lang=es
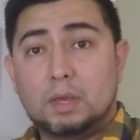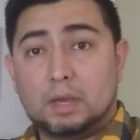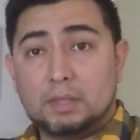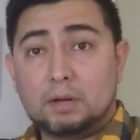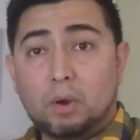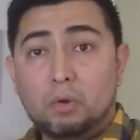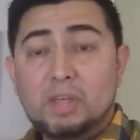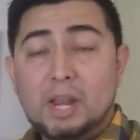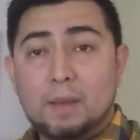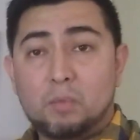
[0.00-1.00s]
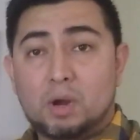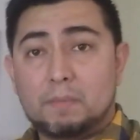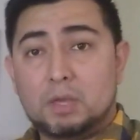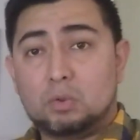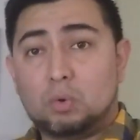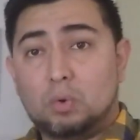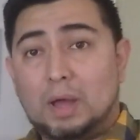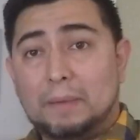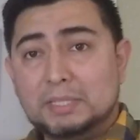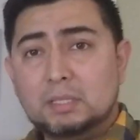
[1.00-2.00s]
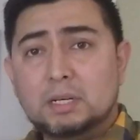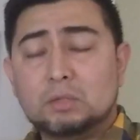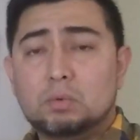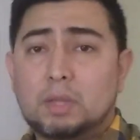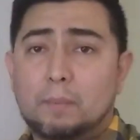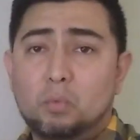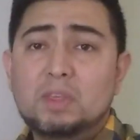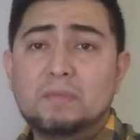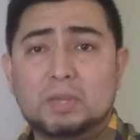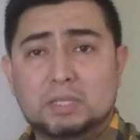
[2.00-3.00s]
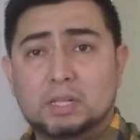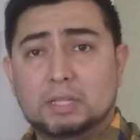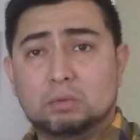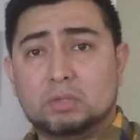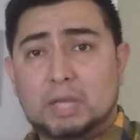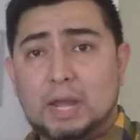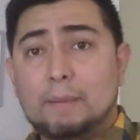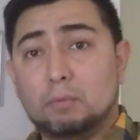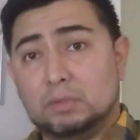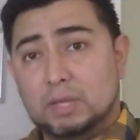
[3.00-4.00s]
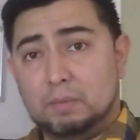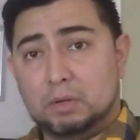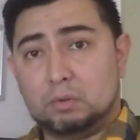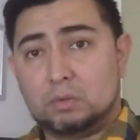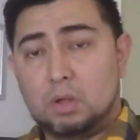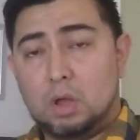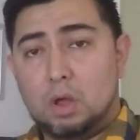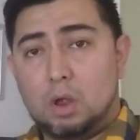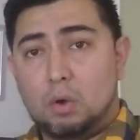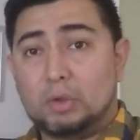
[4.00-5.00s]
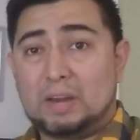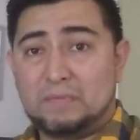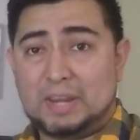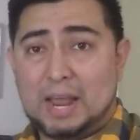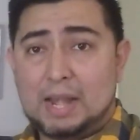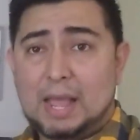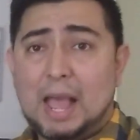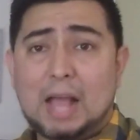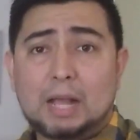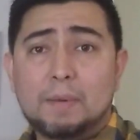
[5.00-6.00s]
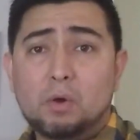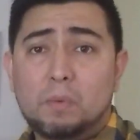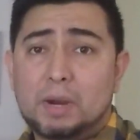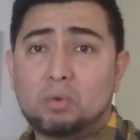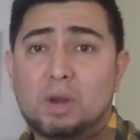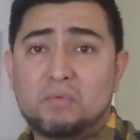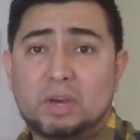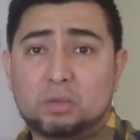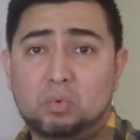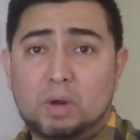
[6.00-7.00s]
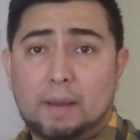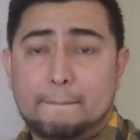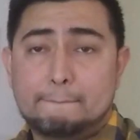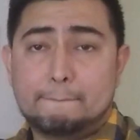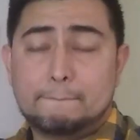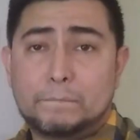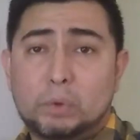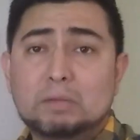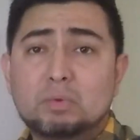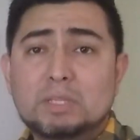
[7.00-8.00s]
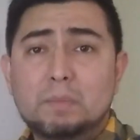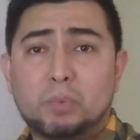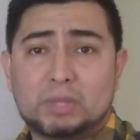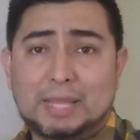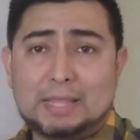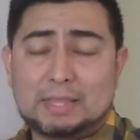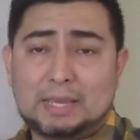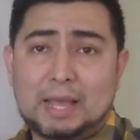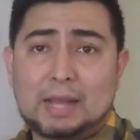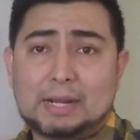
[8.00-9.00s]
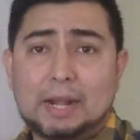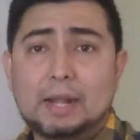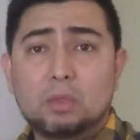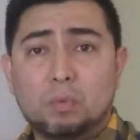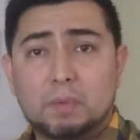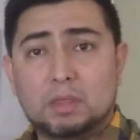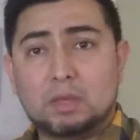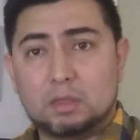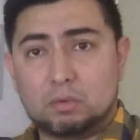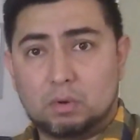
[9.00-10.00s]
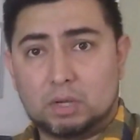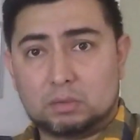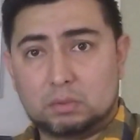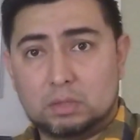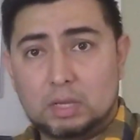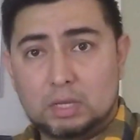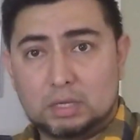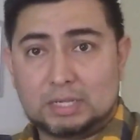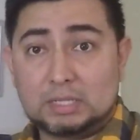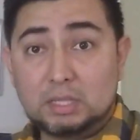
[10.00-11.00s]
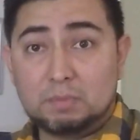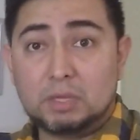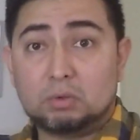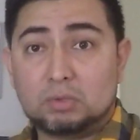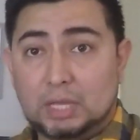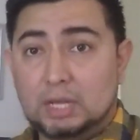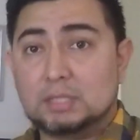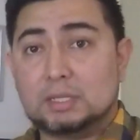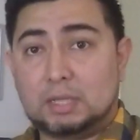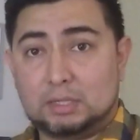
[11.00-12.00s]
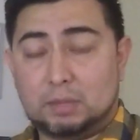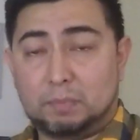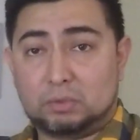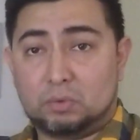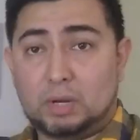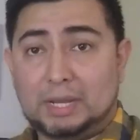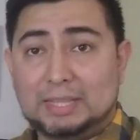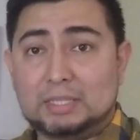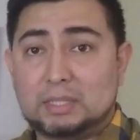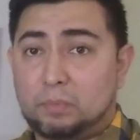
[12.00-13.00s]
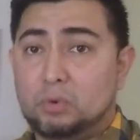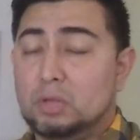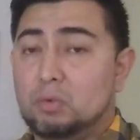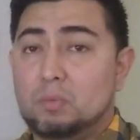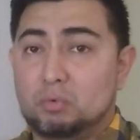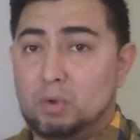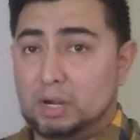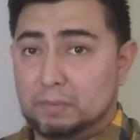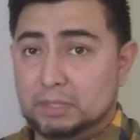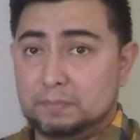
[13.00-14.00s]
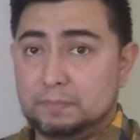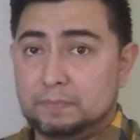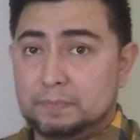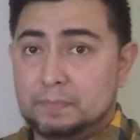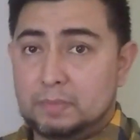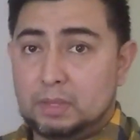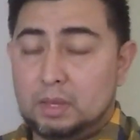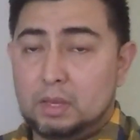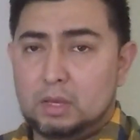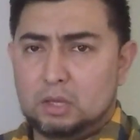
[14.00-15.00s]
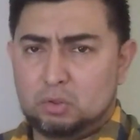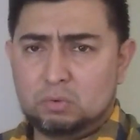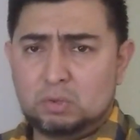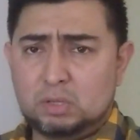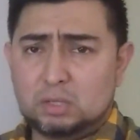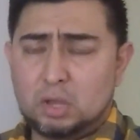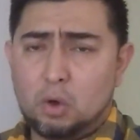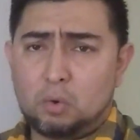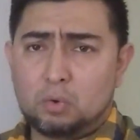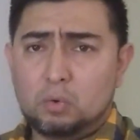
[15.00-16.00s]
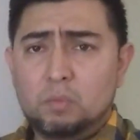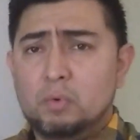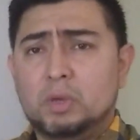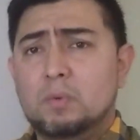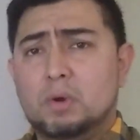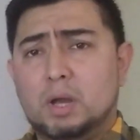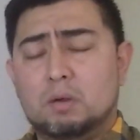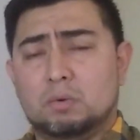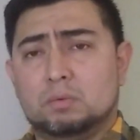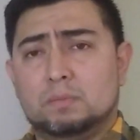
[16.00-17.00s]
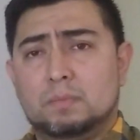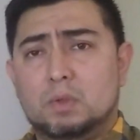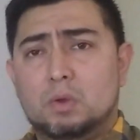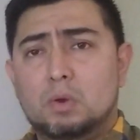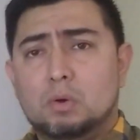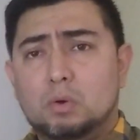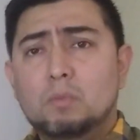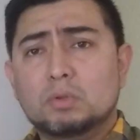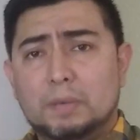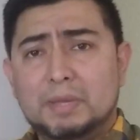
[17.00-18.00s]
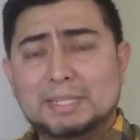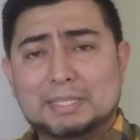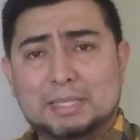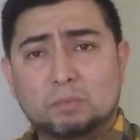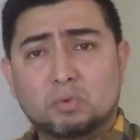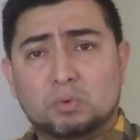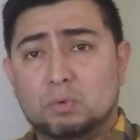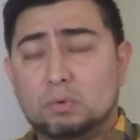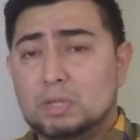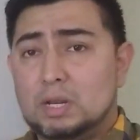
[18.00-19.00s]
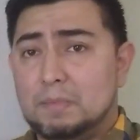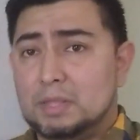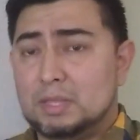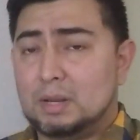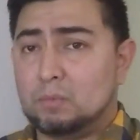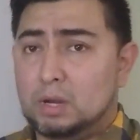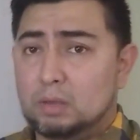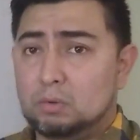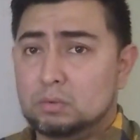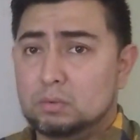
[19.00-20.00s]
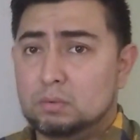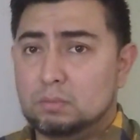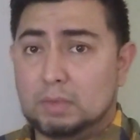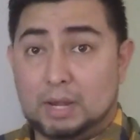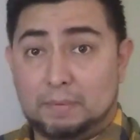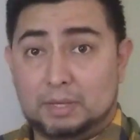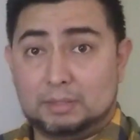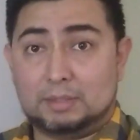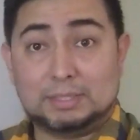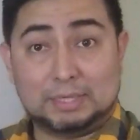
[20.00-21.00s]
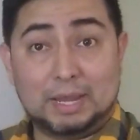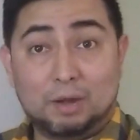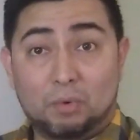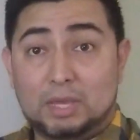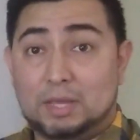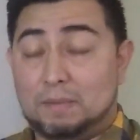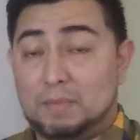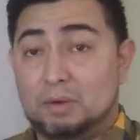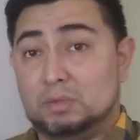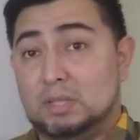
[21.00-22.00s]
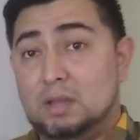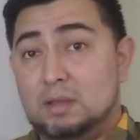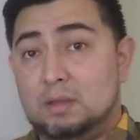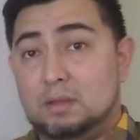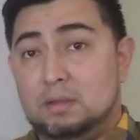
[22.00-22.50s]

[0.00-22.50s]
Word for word: En el juego del enamoramiento a veces resulta muy difícil disociar ambos términos, lo que al final acaba cobrando la factura. Por eso es importante aclarar en tu mente y en tu corazón qué sentimientos tienes hacia esa persona que te está poniendo el mundo al revés. Entonces, ¿cómo no equivocarnos? ¿Cómo saber si estamos o no sanamente enamorados y a la vez si él o ella también lo está?